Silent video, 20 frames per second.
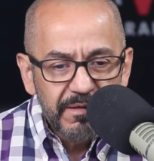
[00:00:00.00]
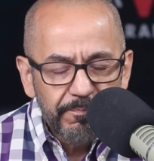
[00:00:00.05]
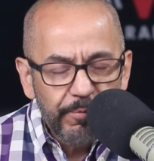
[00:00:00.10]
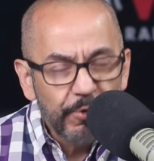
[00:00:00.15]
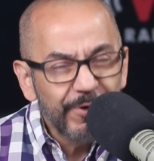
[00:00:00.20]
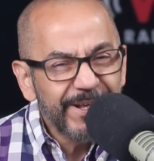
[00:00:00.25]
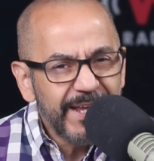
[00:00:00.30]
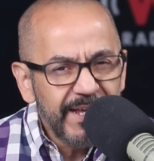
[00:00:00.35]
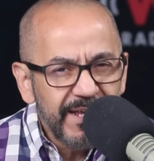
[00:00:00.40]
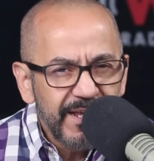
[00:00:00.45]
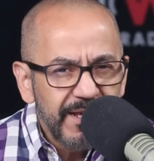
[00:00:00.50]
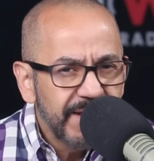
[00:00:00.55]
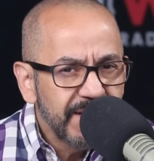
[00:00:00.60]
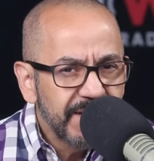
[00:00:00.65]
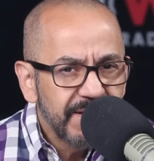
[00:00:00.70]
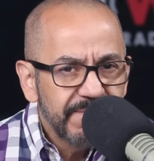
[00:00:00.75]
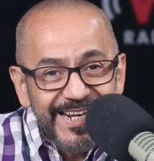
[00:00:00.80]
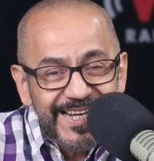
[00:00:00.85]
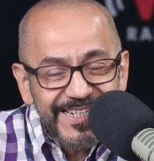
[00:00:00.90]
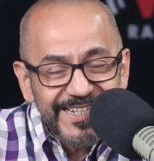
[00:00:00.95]
¿Por qué?
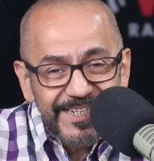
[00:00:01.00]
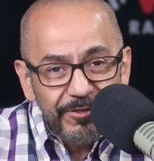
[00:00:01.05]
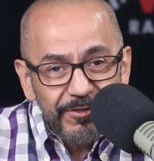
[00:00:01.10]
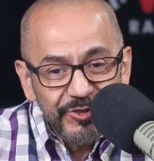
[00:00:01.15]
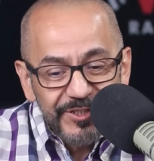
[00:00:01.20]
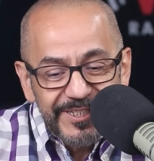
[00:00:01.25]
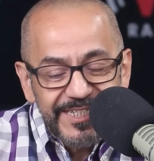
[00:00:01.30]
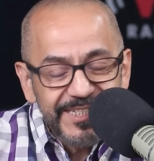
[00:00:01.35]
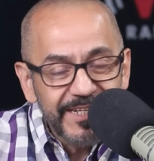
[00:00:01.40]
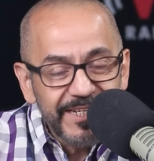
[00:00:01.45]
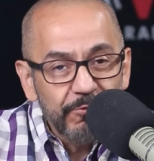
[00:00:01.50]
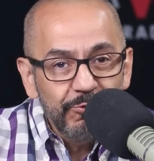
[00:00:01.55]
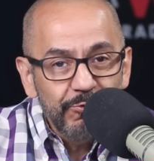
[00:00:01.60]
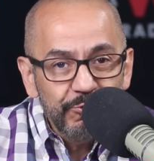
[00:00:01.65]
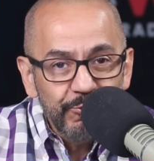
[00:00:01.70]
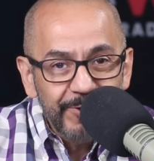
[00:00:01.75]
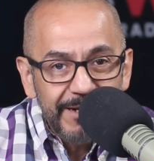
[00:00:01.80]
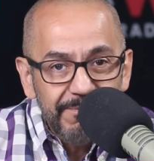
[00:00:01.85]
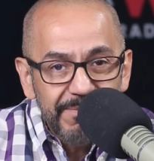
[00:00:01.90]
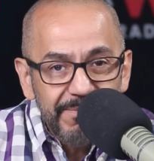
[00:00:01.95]
¿Qué se nos dice
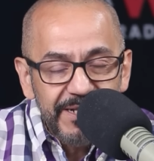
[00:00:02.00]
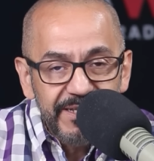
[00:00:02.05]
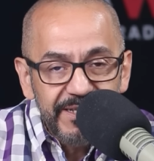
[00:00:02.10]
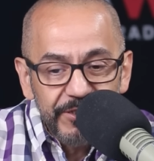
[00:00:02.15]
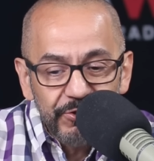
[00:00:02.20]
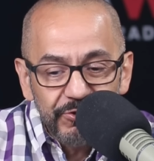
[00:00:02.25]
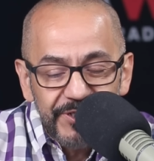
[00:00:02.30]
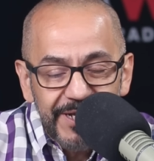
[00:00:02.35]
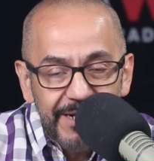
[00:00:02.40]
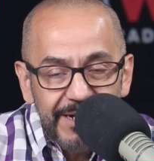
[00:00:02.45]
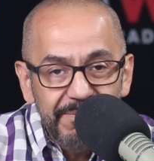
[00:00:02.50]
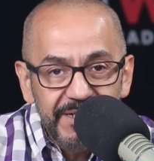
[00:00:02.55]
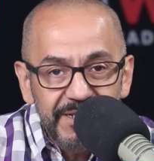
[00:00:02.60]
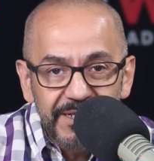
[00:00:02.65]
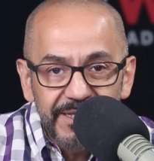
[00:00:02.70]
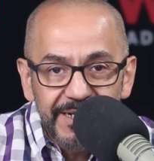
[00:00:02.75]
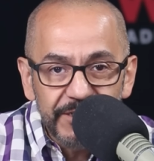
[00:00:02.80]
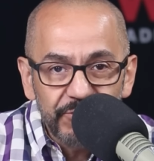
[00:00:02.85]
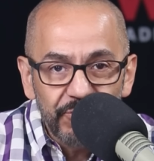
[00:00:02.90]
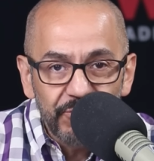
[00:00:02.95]
culturalmente y
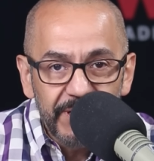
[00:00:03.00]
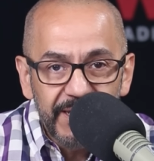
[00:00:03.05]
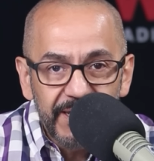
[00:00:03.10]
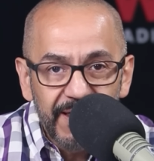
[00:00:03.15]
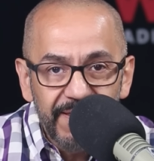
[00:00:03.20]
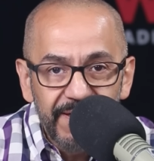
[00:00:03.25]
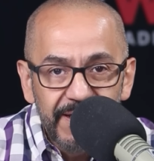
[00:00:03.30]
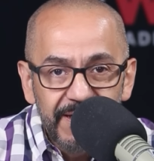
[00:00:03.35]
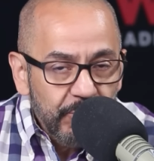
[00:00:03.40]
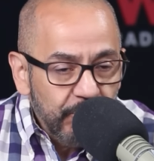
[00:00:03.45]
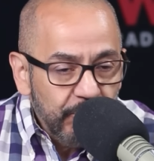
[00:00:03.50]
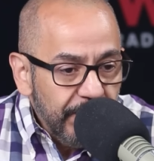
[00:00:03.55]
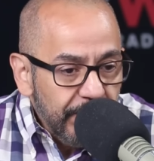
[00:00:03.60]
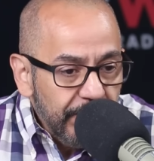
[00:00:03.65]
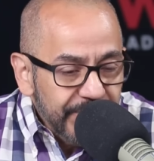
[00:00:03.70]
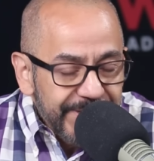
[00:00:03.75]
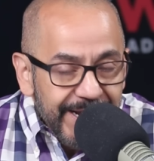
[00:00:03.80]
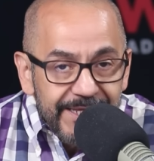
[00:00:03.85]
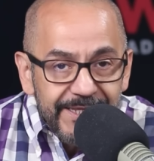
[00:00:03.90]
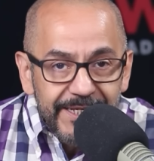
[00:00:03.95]
socialmente de la soledad? Uno
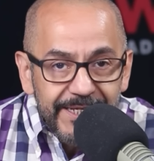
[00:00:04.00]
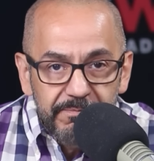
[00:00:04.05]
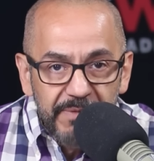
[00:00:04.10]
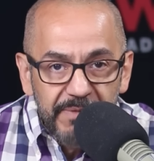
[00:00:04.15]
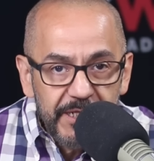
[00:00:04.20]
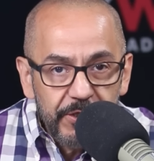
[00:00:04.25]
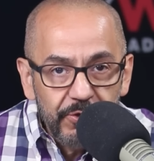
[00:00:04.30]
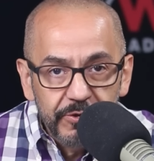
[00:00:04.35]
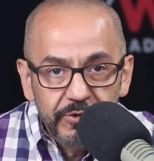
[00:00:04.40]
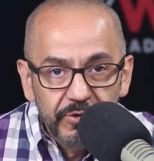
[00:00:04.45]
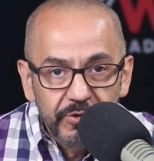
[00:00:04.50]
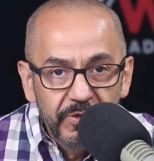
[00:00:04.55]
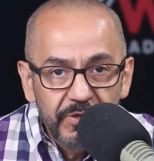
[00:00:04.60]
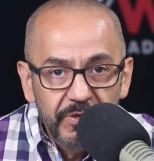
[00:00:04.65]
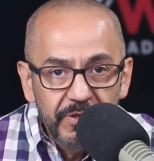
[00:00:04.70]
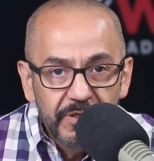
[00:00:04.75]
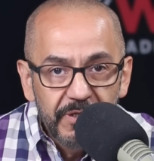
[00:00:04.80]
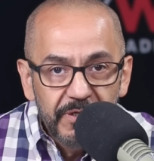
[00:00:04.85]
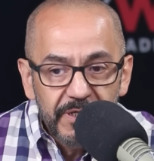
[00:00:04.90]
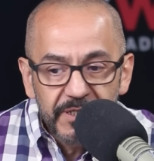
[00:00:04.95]
de los grandes mitos,
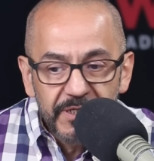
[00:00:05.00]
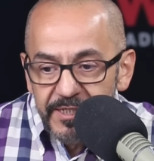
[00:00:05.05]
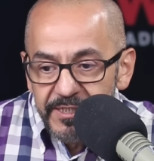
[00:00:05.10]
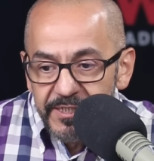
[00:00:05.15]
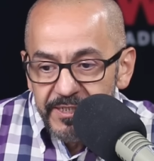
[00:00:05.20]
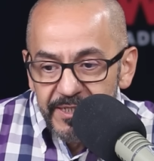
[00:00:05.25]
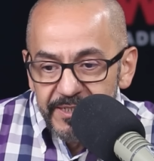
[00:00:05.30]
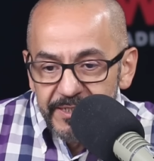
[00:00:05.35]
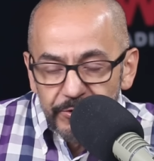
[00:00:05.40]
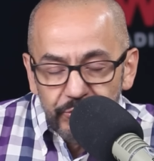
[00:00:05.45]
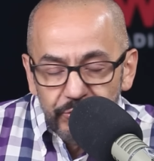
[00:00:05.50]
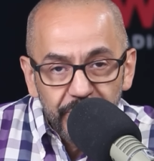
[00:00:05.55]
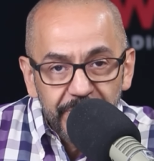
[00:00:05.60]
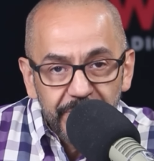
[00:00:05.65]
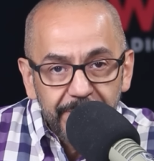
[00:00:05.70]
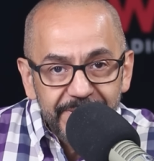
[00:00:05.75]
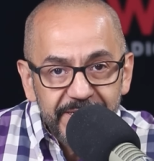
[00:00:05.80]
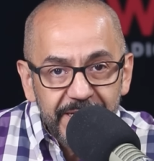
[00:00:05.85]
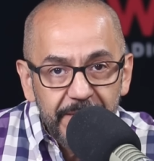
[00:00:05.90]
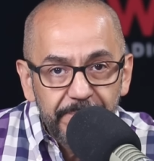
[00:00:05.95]
¿no? Es que si te estás solo
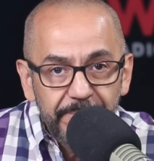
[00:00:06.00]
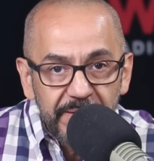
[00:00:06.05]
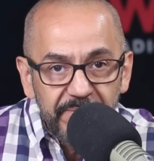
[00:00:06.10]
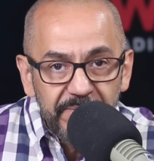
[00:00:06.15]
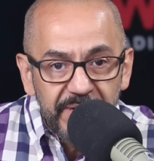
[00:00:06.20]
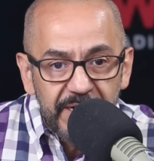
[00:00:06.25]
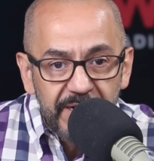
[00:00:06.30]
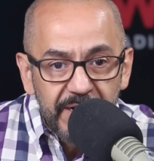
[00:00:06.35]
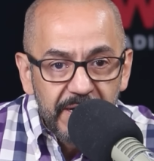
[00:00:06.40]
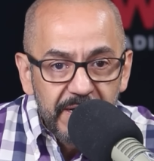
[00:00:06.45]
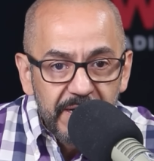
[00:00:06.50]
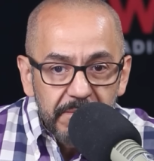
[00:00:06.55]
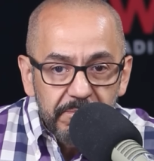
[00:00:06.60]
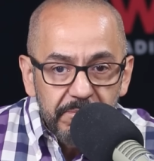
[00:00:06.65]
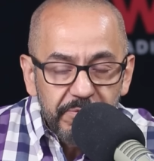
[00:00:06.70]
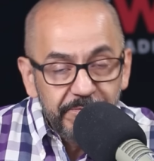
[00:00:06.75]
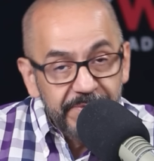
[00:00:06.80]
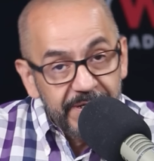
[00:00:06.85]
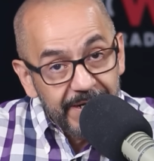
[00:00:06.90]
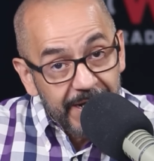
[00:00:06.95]
te vas a deprimir.
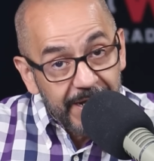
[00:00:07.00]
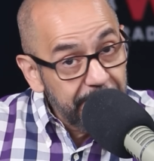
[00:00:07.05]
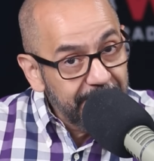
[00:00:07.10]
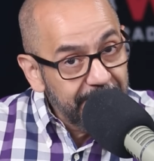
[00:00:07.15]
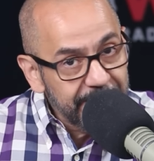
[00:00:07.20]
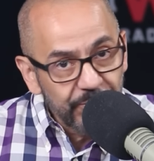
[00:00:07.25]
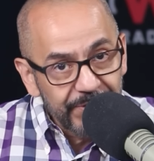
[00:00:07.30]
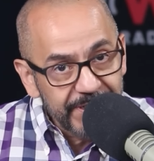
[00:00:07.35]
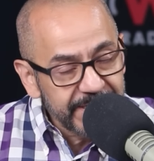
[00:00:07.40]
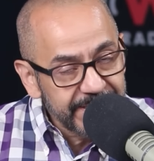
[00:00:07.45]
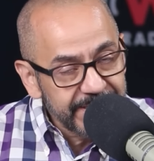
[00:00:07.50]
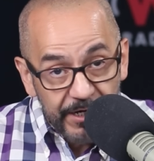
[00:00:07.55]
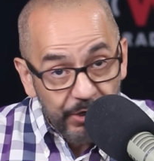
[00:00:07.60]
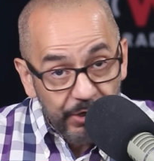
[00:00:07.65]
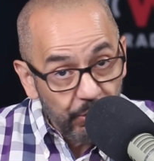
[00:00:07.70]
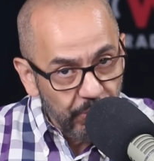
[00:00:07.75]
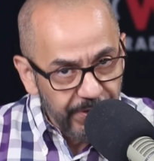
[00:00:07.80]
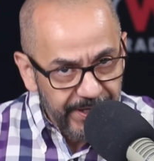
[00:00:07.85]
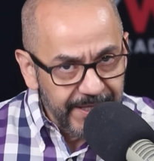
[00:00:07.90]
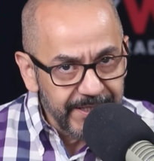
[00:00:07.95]
Pues miren, hay personas que
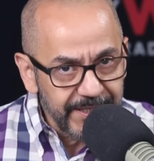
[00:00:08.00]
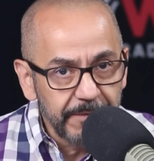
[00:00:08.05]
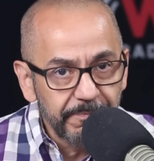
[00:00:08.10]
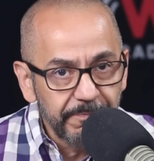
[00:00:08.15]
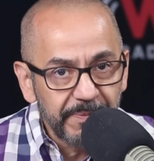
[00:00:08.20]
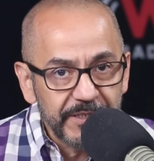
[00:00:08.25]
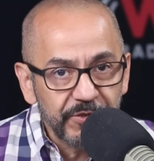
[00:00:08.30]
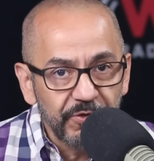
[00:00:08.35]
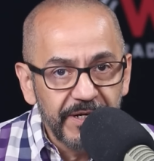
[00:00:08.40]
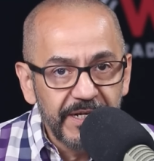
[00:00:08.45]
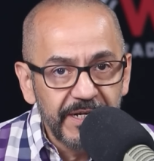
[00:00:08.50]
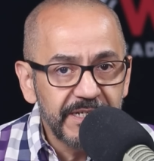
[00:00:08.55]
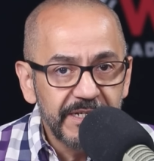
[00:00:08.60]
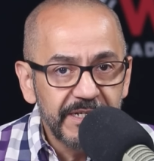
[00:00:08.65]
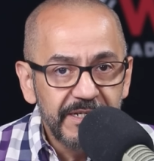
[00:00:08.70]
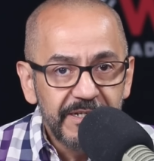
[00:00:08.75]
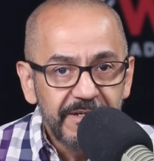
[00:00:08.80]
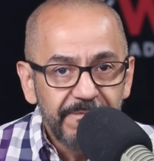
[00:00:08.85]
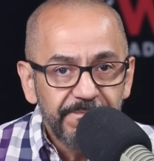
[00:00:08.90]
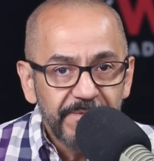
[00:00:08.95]
están rodeadas de personas
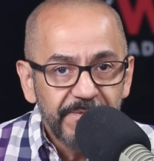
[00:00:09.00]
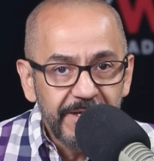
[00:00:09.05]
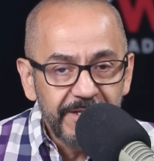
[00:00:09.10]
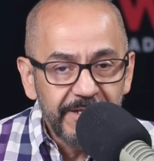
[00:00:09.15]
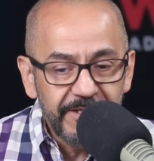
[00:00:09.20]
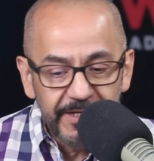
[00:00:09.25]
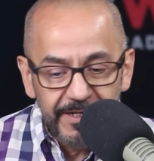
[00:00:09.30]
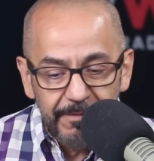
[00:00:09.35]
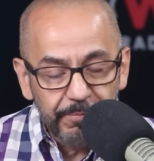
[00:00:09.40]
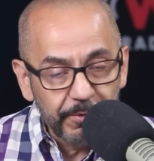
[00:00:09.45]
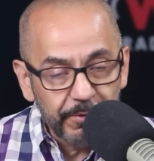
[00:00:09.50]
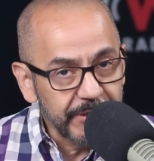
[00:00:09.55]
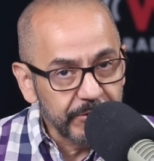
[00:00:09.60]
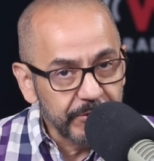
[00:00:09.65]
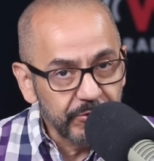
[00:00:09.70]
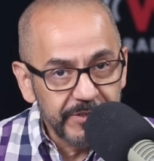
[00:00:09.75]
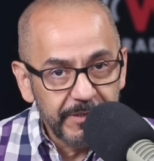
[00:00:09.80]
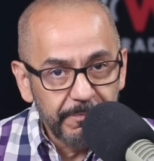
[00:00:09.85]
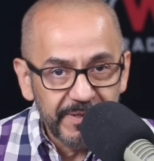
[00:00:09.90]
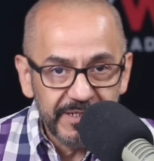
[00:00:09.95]
y tienen
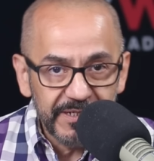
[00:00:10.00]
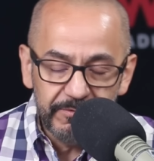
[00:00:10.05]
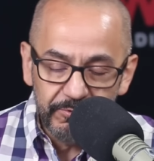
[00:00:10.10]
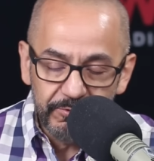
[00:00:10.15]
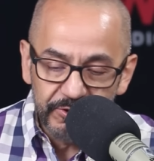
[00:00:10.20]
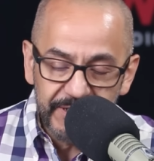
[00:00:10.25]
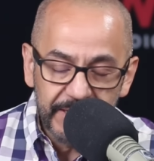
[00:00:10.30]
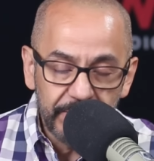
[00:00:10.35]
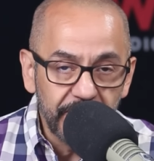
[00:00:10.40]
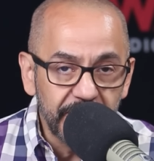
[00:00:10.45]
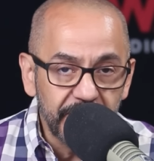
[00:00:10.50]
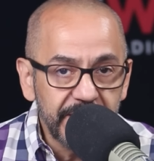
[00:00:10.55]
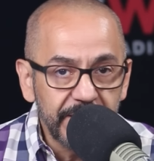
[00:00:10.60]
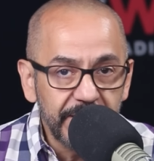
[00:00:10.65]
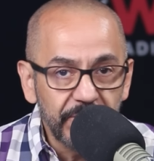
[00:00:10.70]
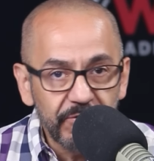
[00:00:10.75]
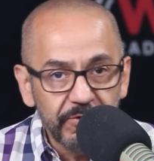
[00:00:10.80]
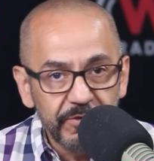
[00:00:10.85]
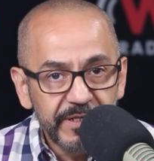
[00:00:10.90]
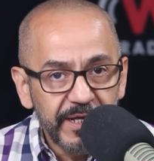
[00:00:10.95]
procesos depresivos que no les
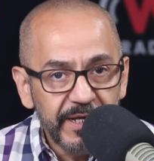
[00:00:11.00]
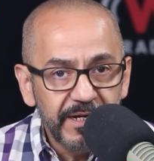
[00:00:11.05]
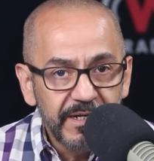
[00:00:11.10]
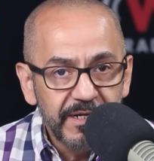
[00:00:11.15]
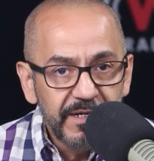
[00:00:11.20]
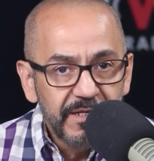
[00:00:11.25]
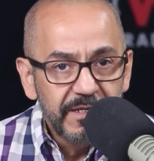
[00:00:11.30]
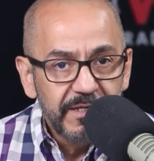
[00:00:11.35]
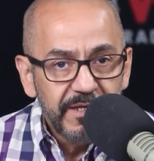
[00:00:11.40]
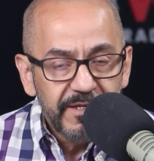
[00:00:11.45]
quiero contar.